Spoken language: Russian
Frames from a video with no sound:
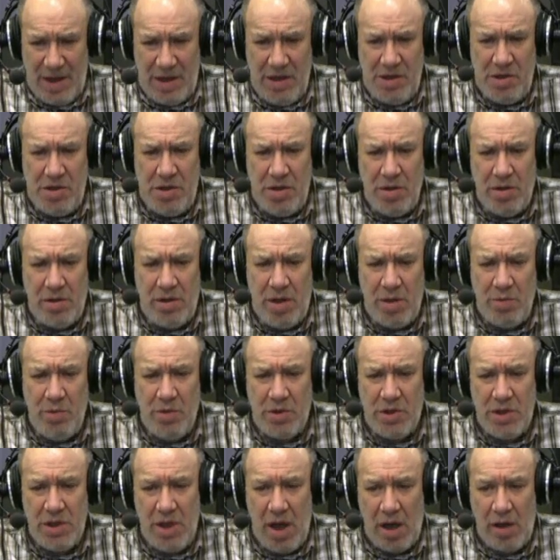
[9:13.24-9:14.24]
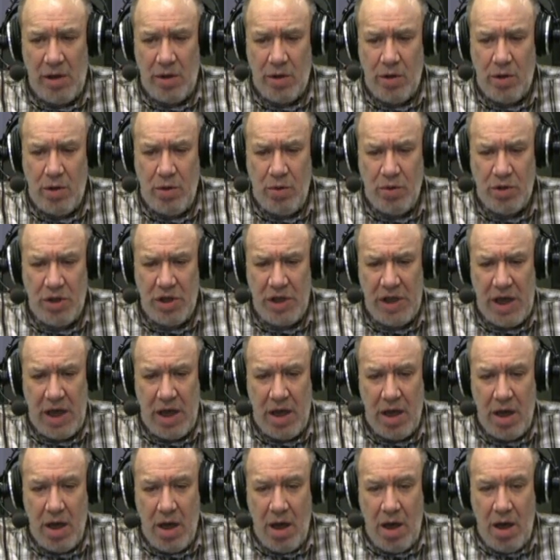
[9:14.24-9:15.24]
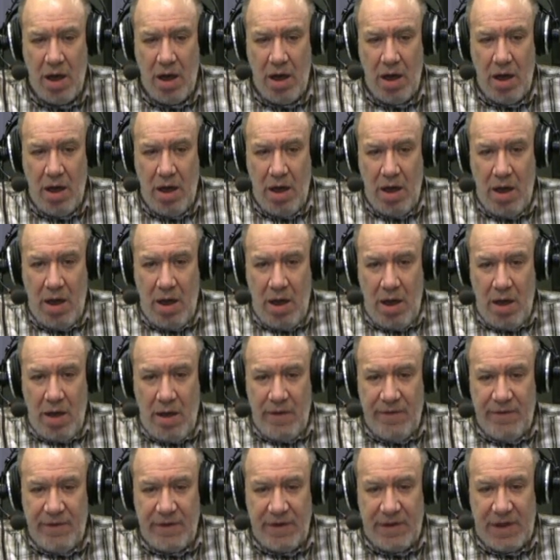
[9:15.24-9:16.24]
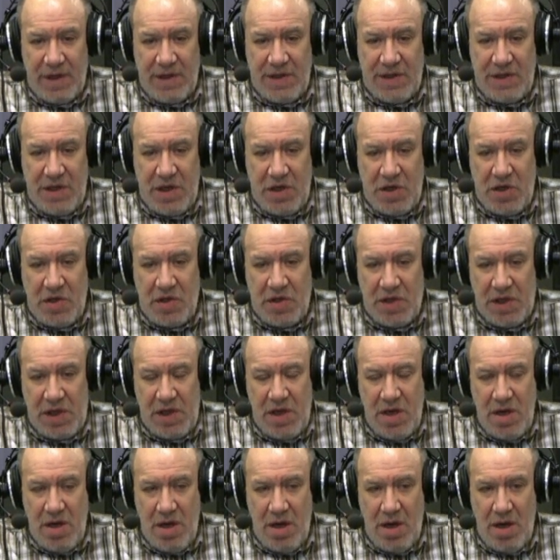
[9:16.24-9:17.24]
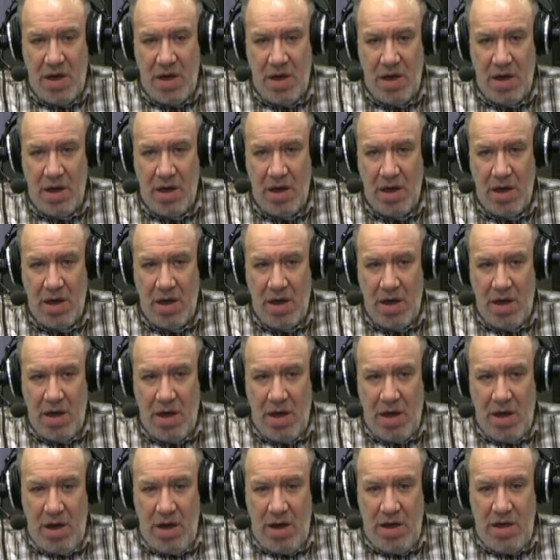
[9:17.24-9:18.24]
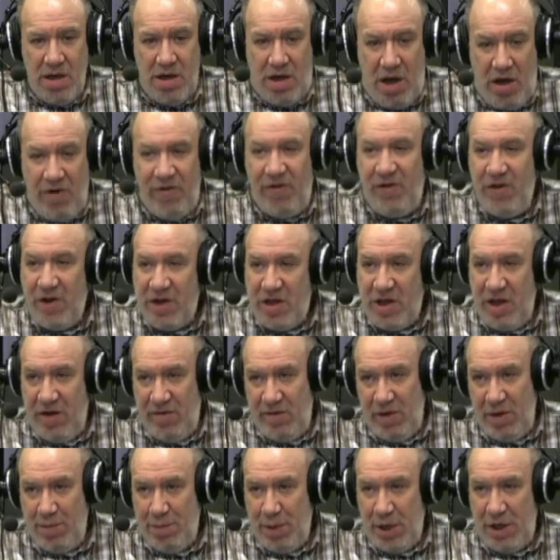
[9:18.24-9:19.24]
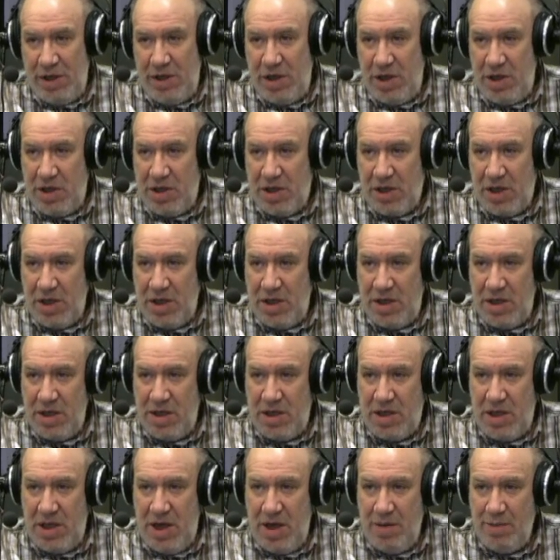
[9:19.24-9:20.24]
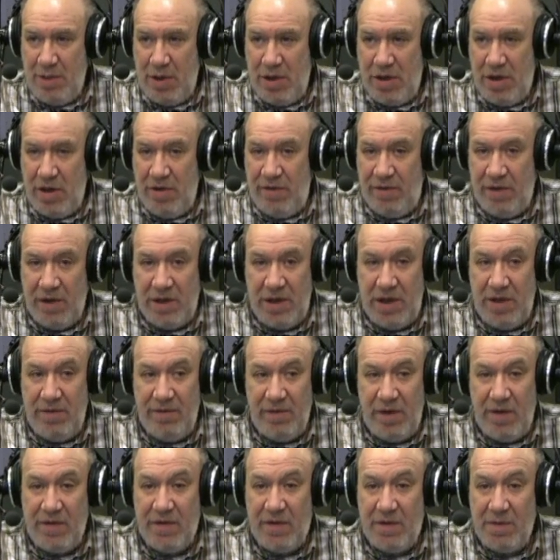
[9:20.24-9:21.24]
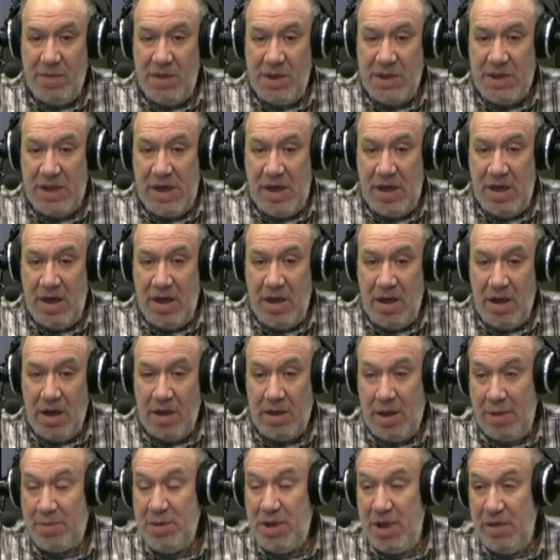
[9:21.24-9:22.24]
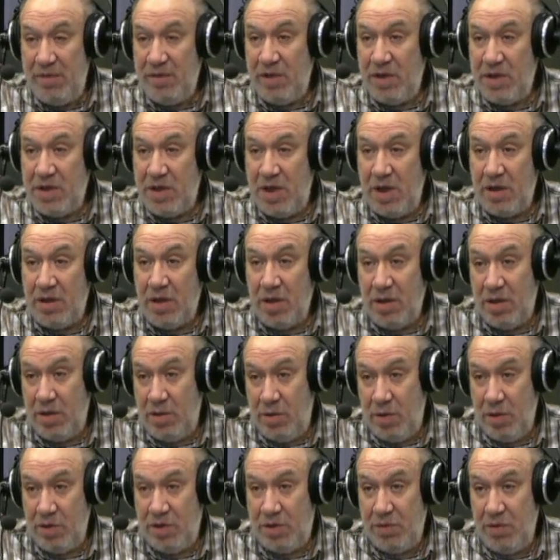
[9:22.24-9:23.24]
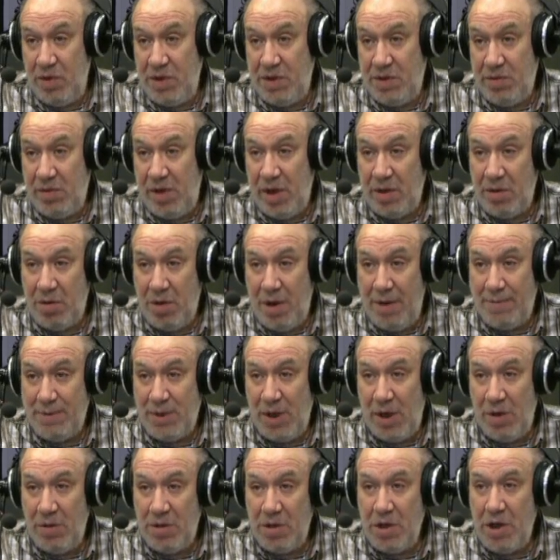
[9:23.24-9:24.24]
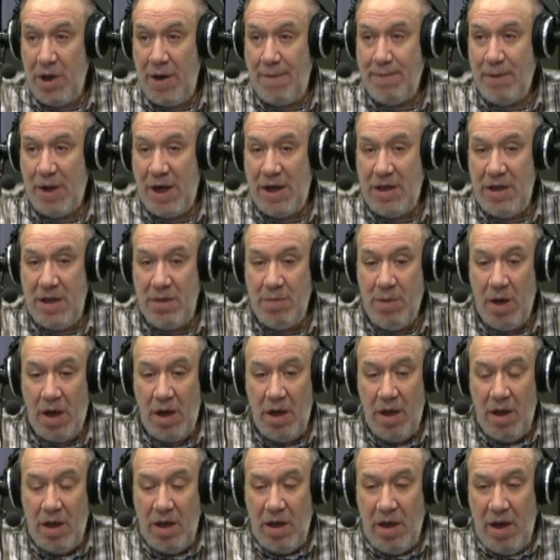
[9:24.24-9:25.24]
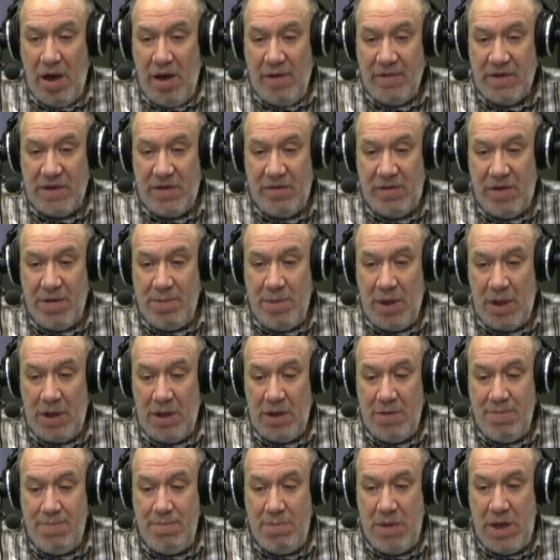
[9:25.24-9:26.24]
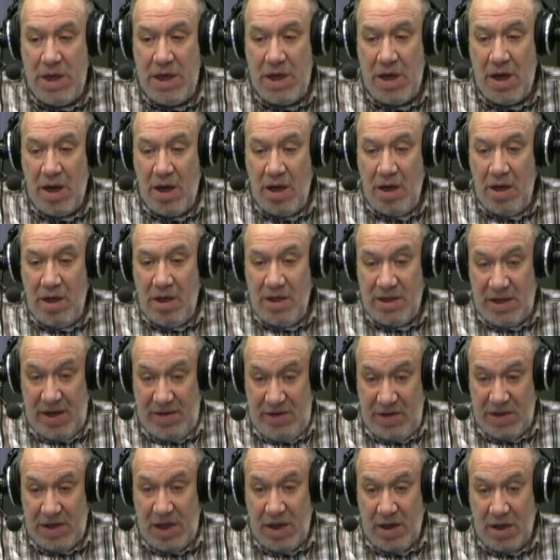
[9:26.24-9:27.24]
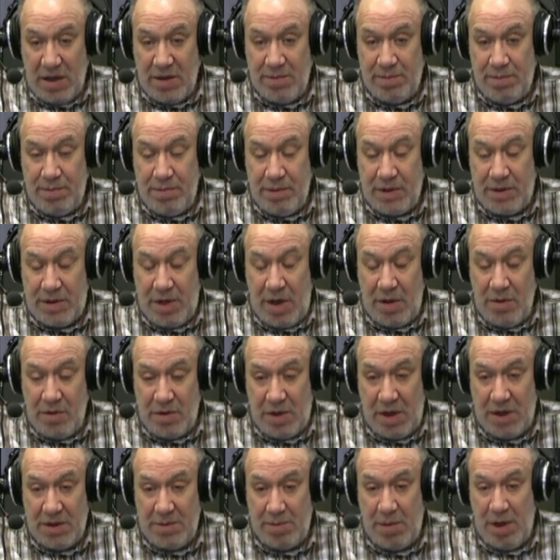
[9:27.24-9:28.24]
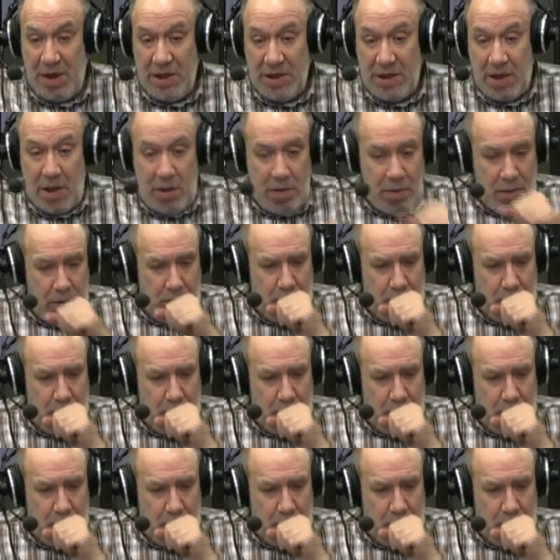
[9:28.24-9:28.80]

еще к тому же нагруженной фантастически неэффективной политической системой, неэффективной в смысле адаптивности. Это uh-huh. то свойство, которое абсолютно необходимо в современном мире. Советский расп... Союз распался